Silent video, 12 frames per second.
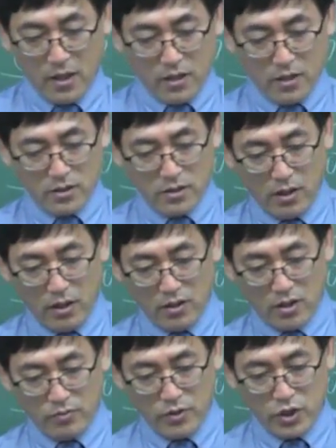그래서
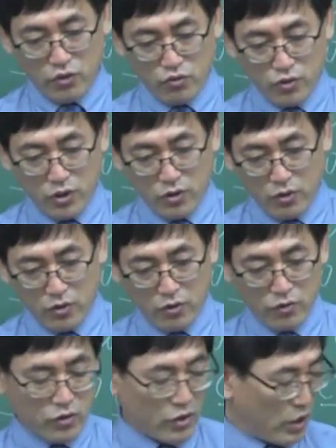여러분들이 줄을 그어
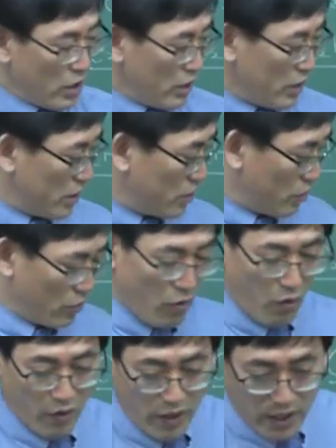놓으셔야 되는 게
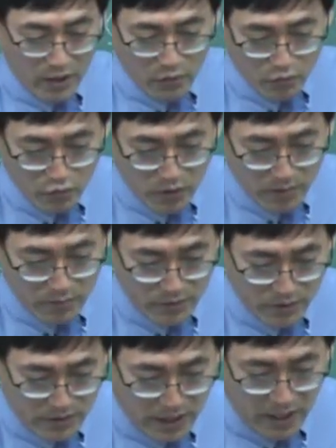니트로, NO2가
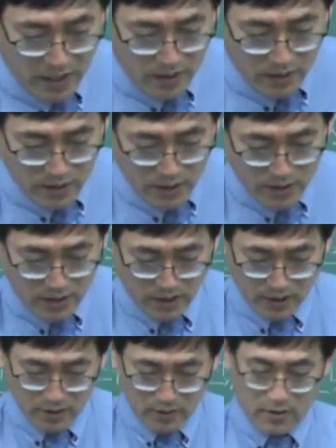붙었다. 이렇게
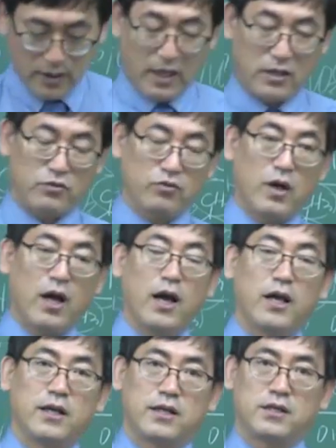이야기를 할
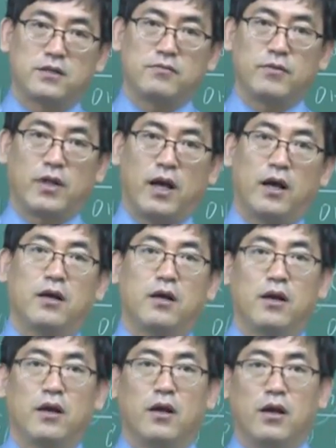수가 있겠습니다.
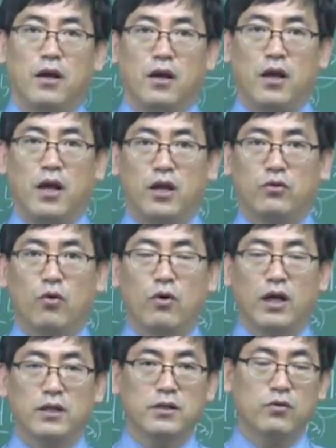예,
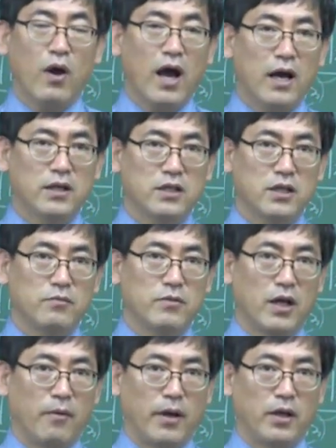똑같은
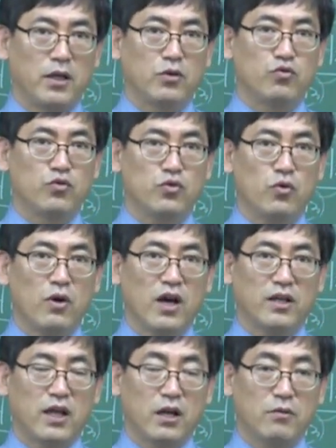화학식입니다만 이
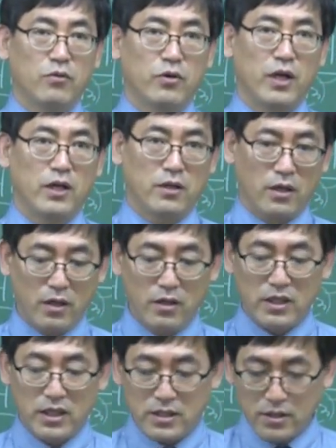구조가 다름으로 했는 걸
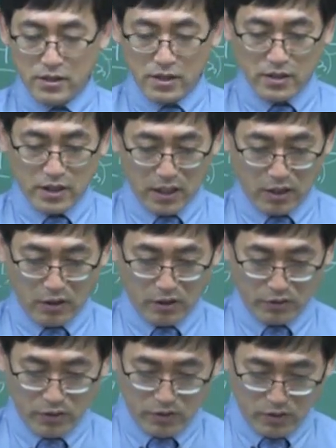이성질체라고
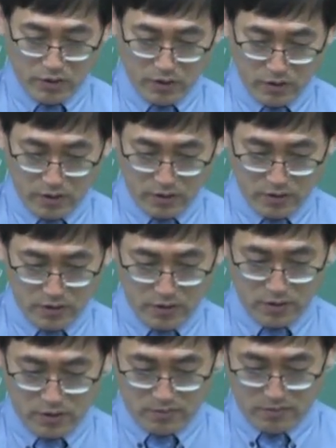하거든요. 그런
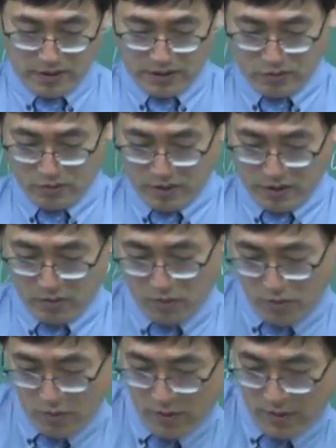것은 넘어가도록
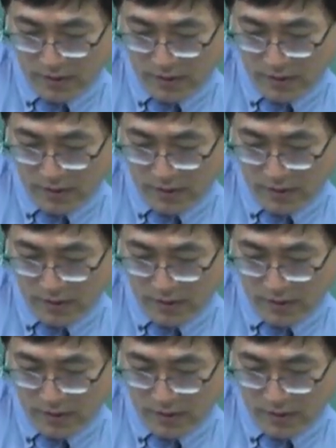하고,